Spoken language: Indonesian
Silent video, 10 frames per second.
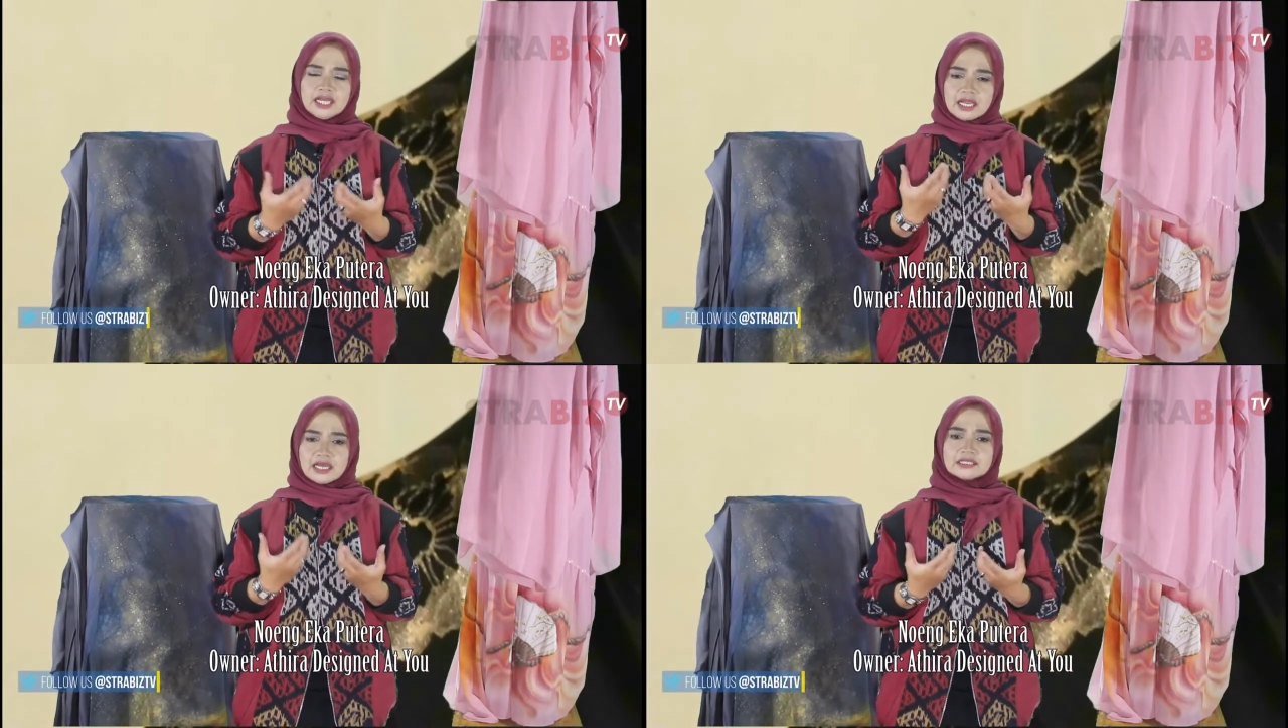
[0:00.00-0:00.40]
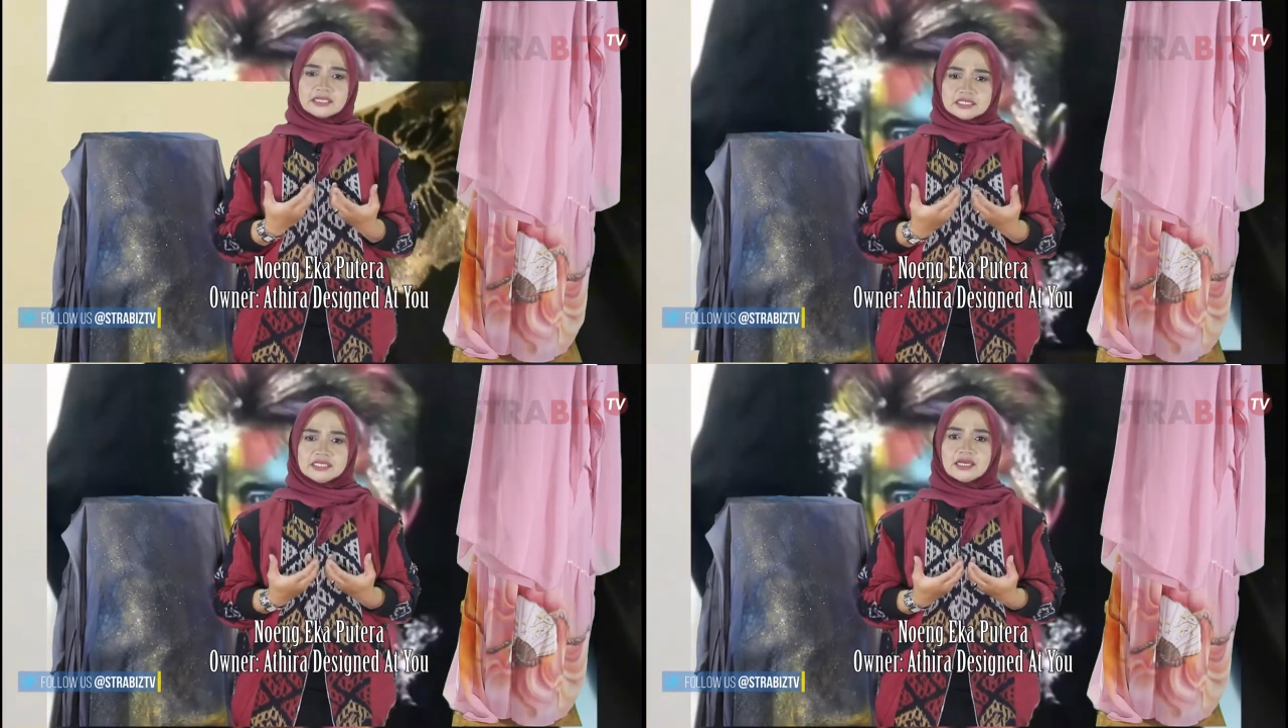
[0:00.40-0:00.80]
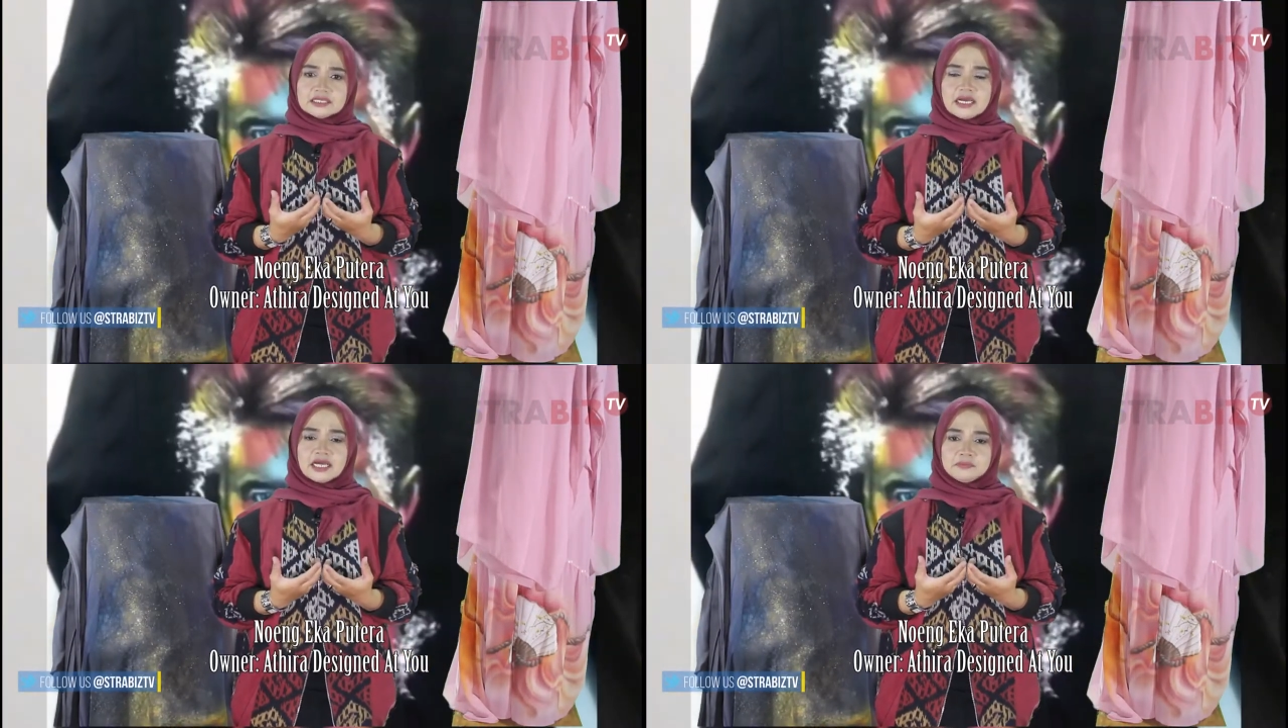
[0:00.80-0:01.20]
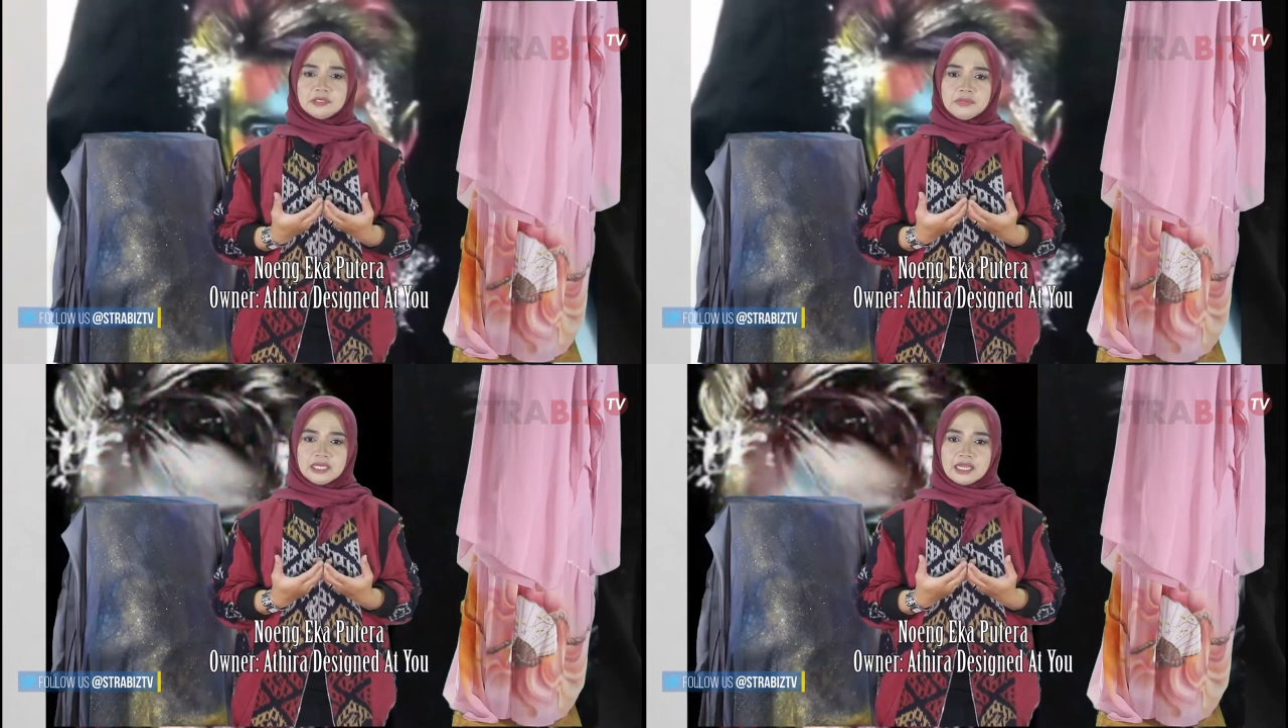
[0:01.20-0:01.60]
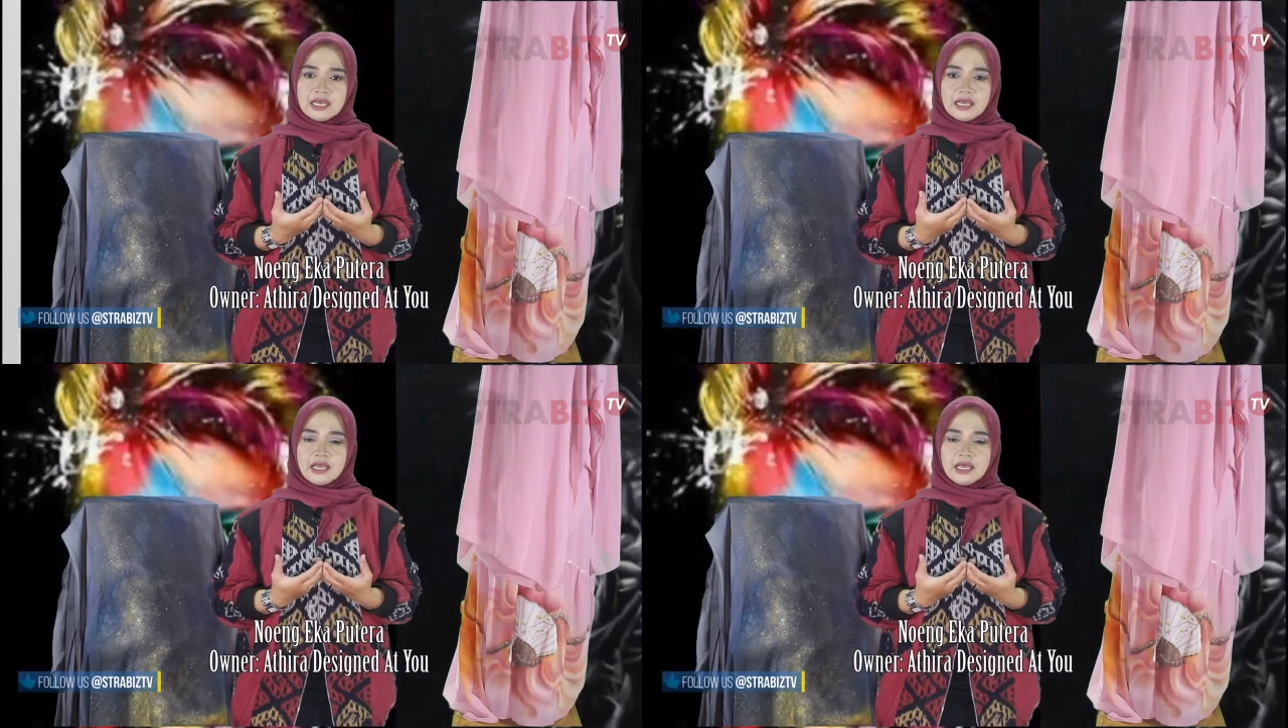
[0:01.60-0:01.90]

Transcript: karakteristik yang sangat berbeda